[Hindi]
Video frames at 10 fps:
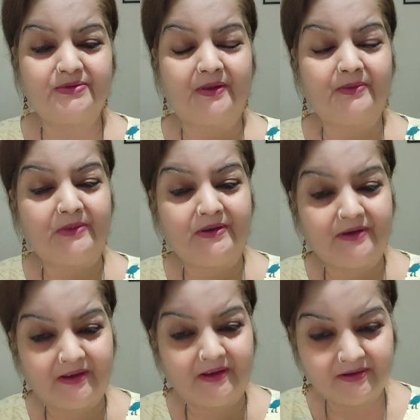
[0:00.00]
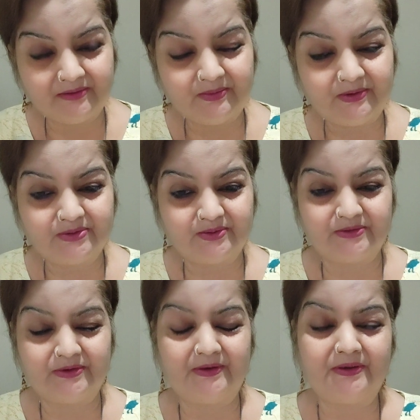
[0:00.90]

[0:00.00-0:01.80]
साथ में नेगेटिव भी सोचिए